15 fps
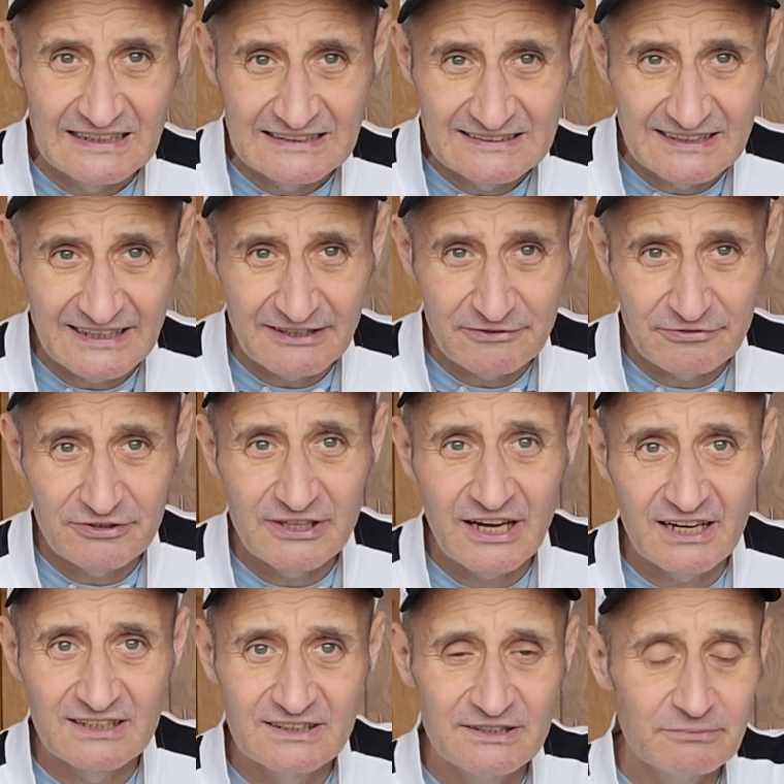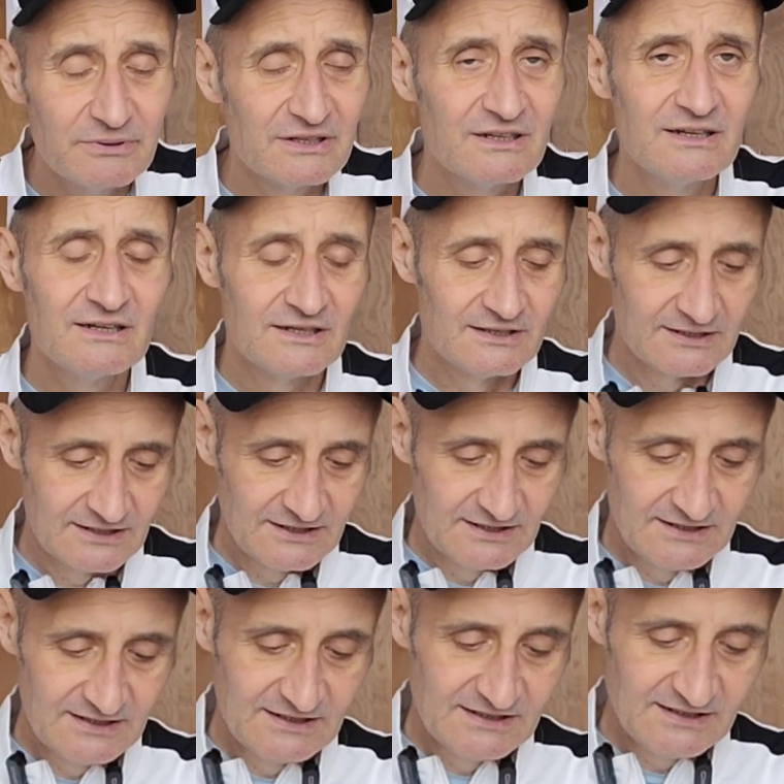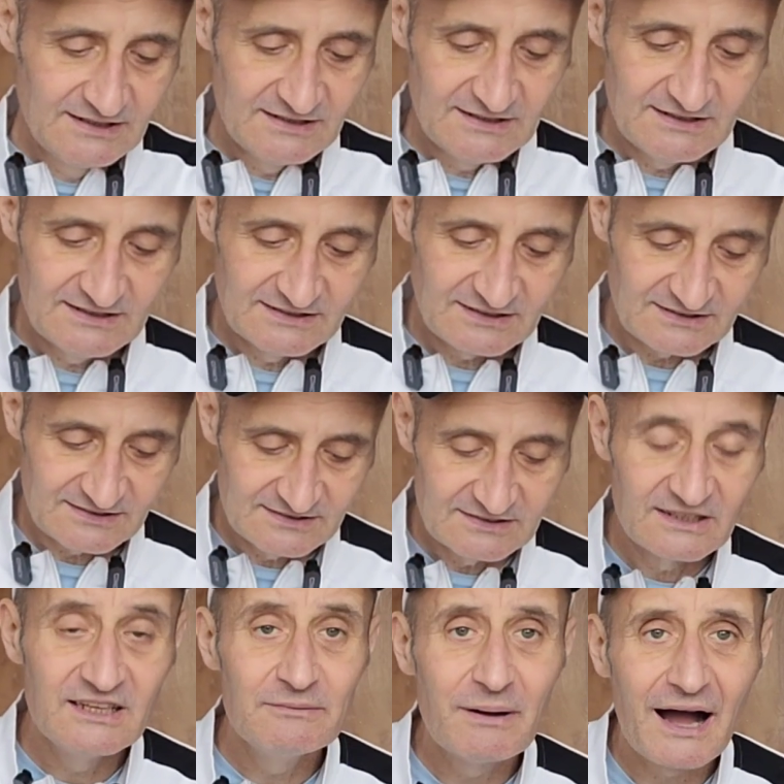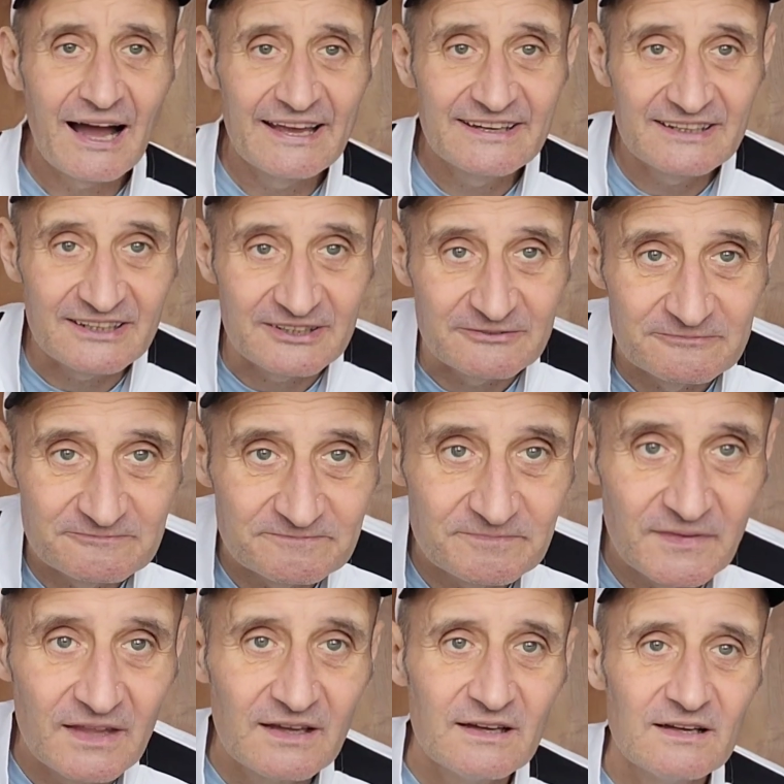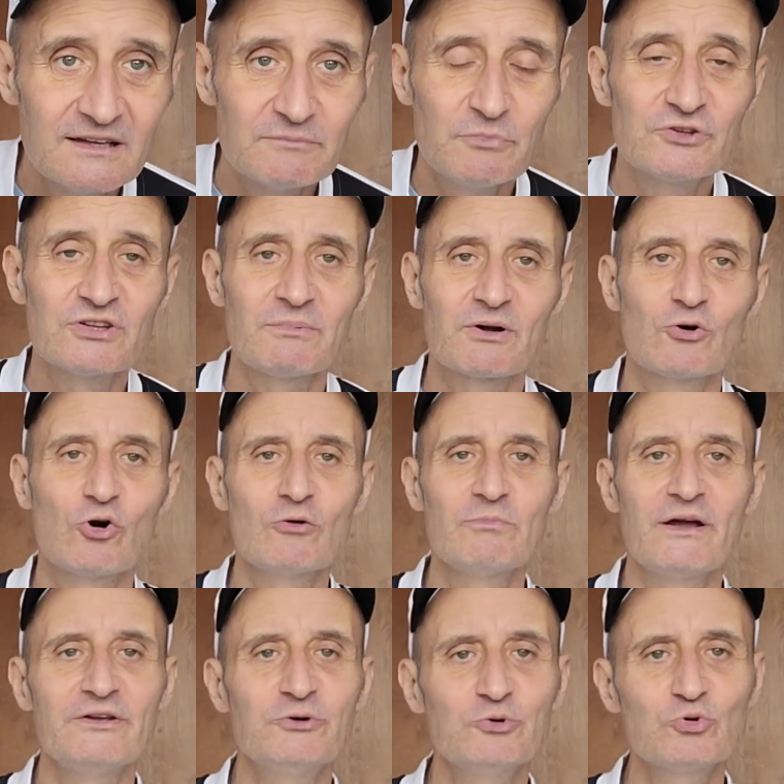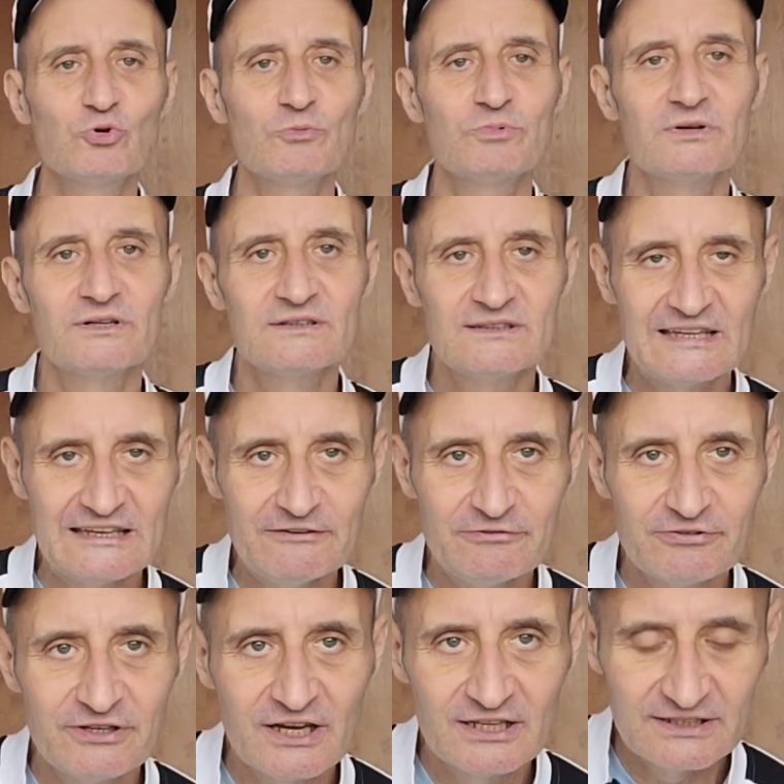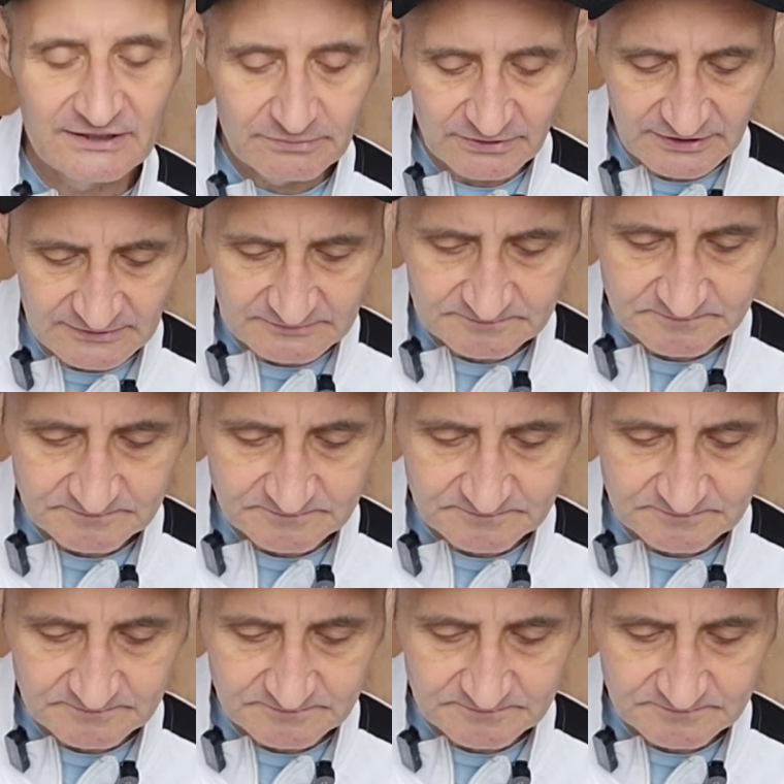T4, liebe äh, das ist die liebe Heike. Müsst ihr mal gucken bei YouTube, T4-Liebe.